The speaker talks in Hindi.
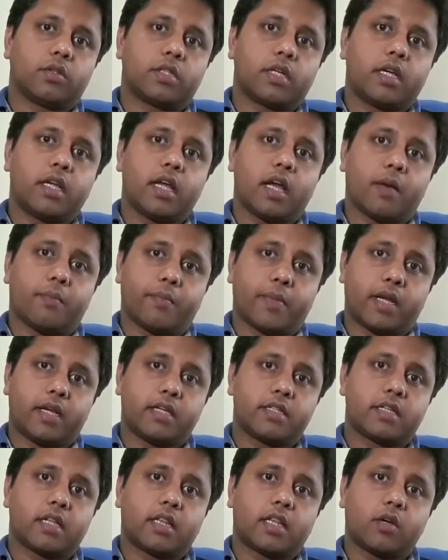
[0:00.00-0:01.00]
तो चलिए अब मैं
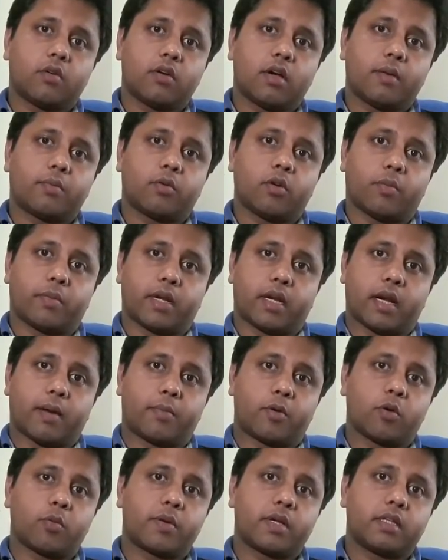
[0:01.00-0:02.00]
लिए चलता हूँ आपको अपने
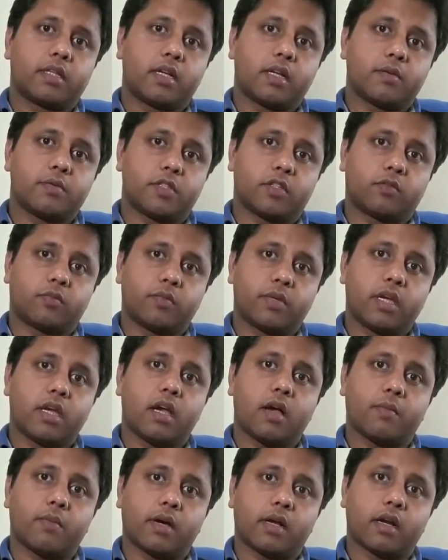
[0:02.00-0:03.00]
लैपटॉप की तरफ जिसमें
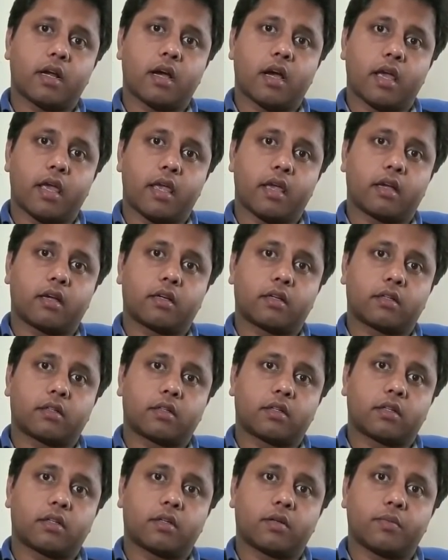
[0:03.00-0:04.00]
हमारा एक
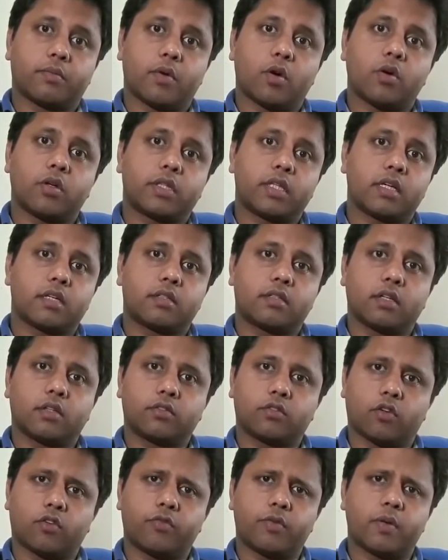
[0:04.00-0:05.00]
बहुत ही अच्छा
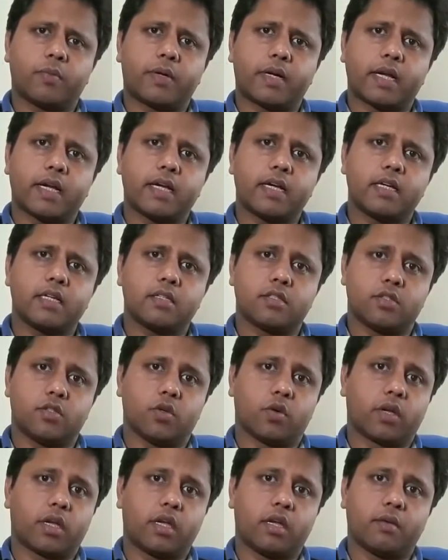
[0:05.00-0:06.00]
सॉफ्टवेयर पड़ा है
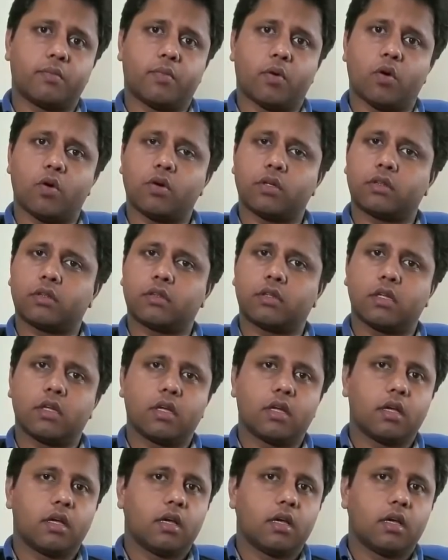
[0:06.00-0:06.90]
जो कि बहुत